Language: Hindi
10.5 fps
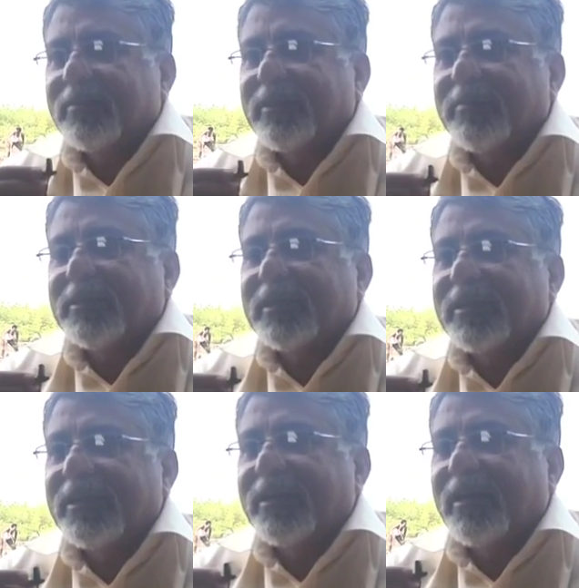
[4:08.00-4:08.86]
साहब ये
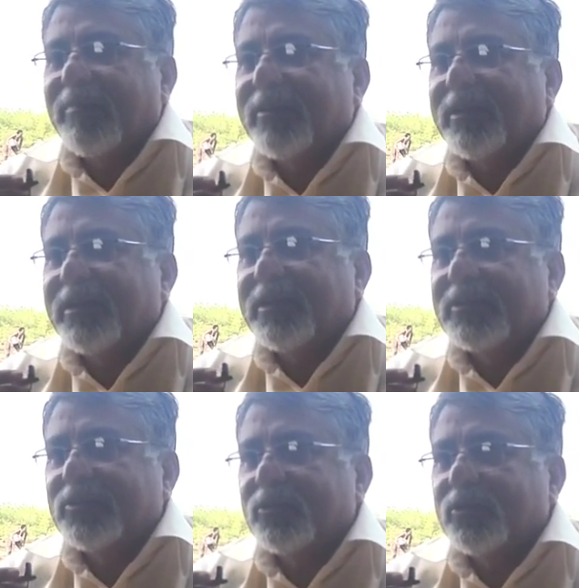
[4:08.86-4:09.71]
बताइए आपने
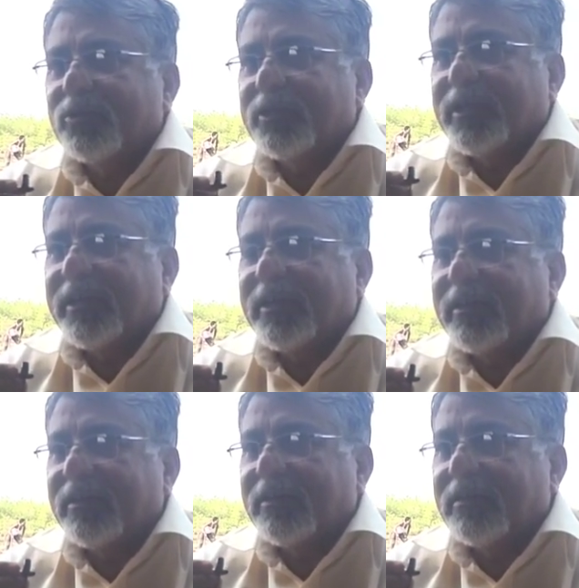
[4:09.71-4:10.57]
जो ये
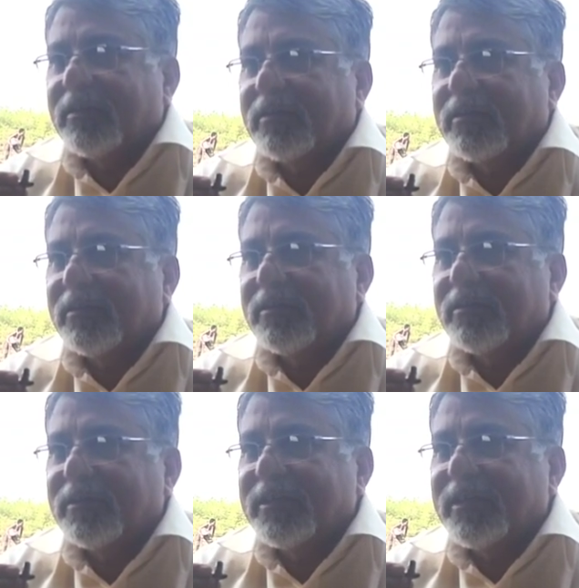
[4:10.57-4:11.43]

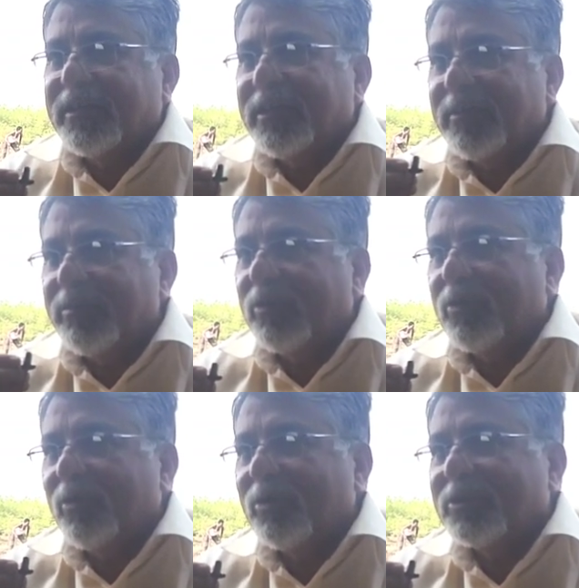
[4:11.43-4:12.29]
ये नींबू
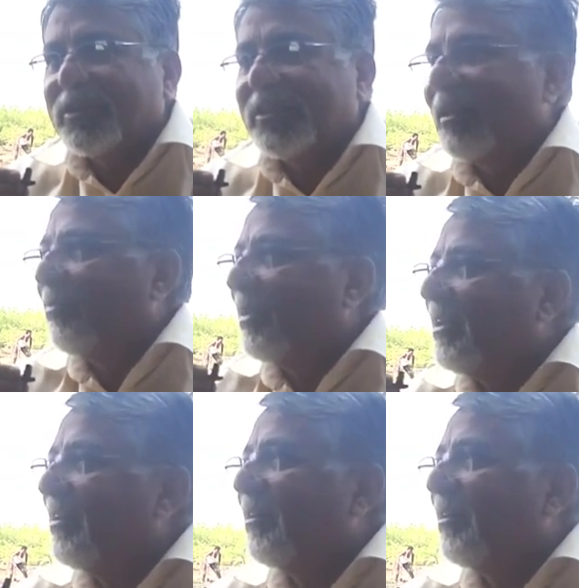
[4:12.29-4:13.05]
और सीताफल